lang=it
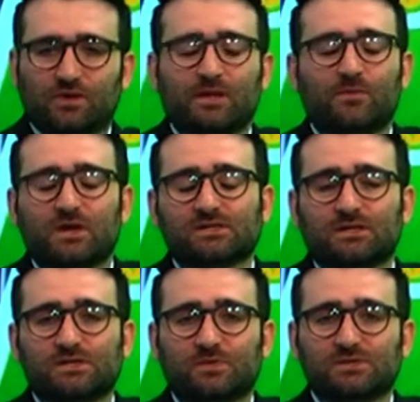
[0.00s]
il tempo a nostra
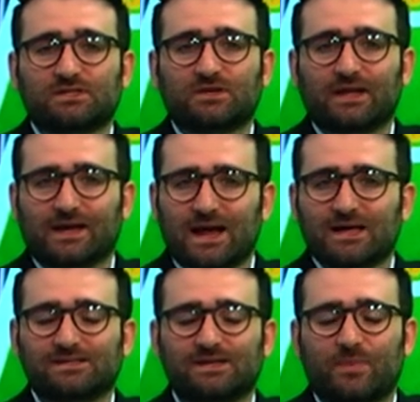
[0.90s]
disposizione,
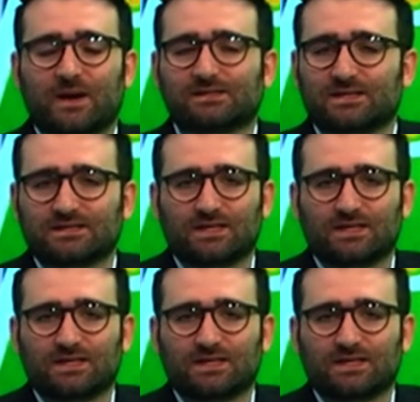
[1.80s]
grazie per essere